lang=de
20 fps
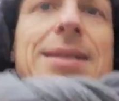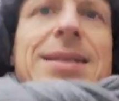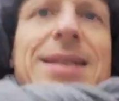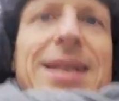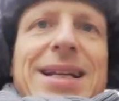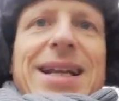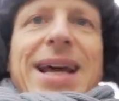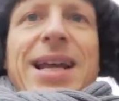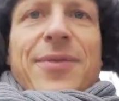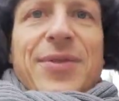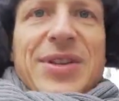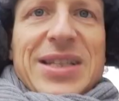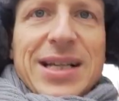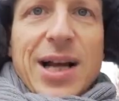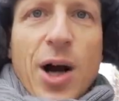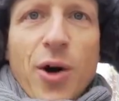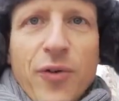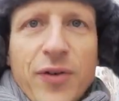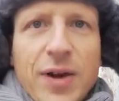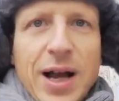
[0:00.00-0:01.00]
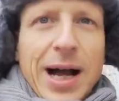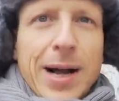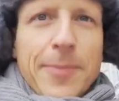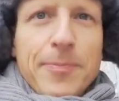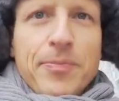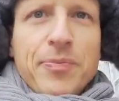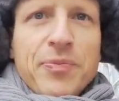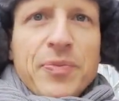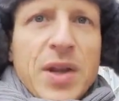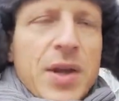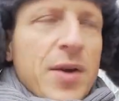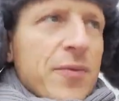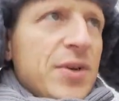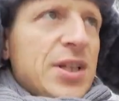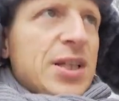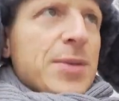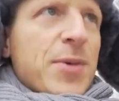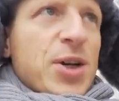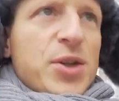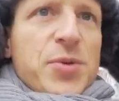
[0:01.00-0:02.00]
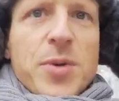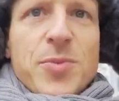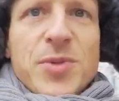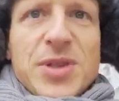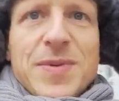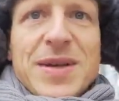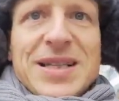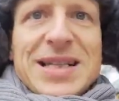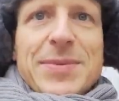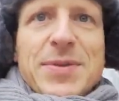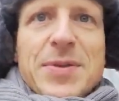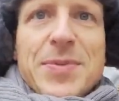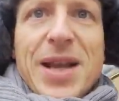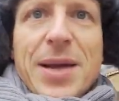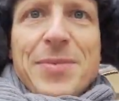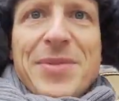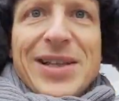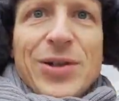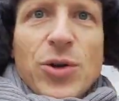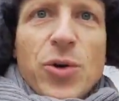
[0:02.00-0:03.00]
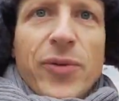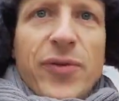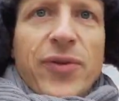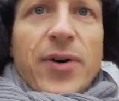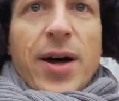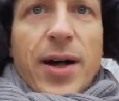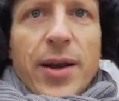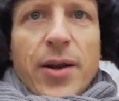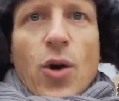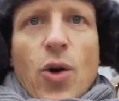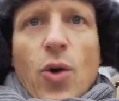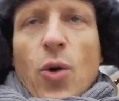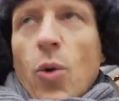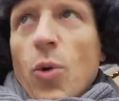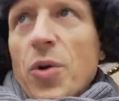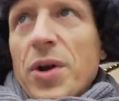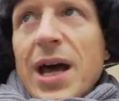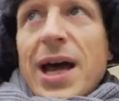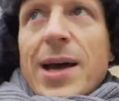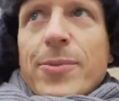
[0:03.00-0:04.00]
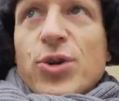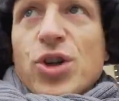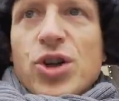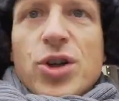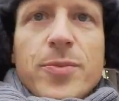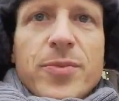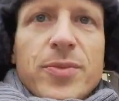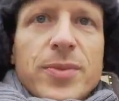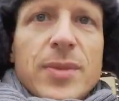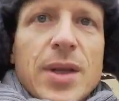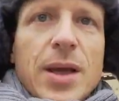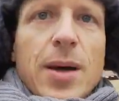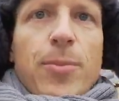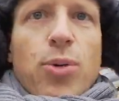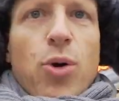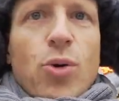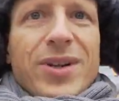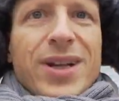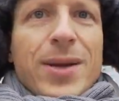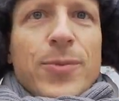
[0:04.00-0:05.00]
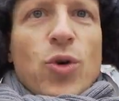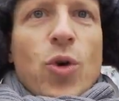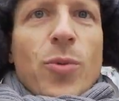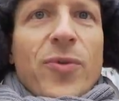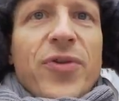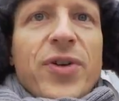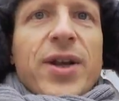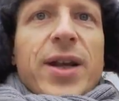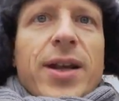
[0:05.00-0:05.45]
sind kleine witzige Aufgaben, wie zum Beispiel, müssen wir selbst mit der Metro fahren oder einen bestimmten Punkt im Gumpf